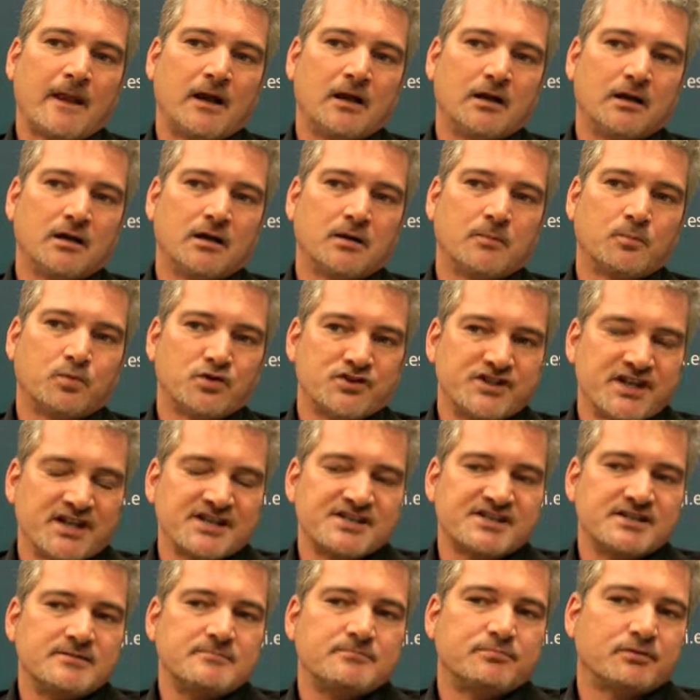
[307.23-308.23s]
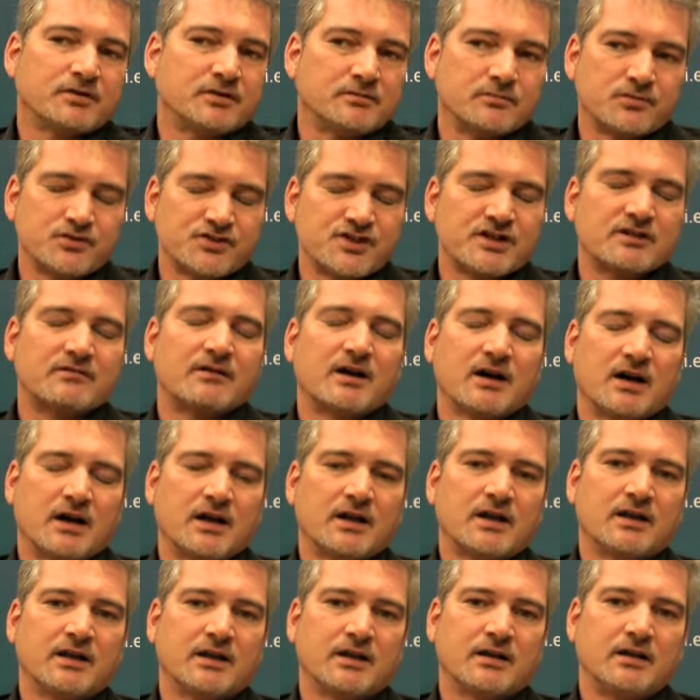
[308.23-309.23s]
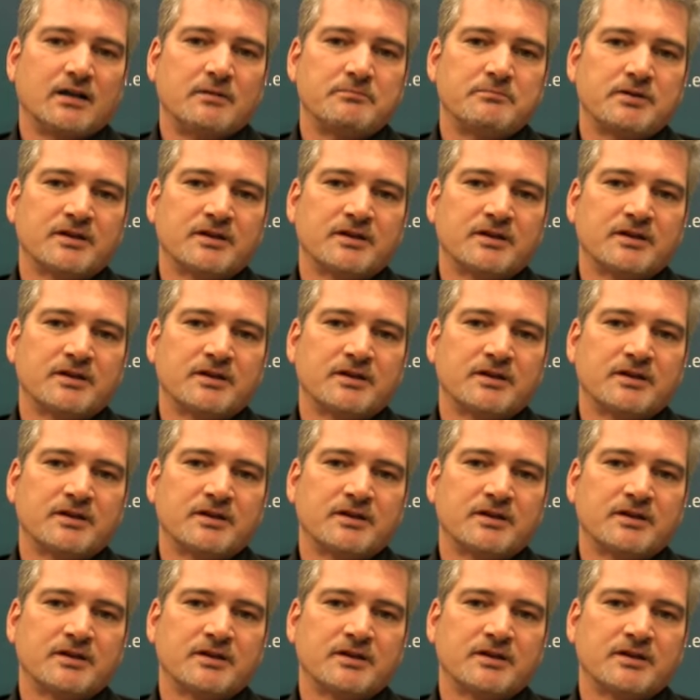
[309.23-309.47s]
eh, pues ya sí, podemos trabajar en la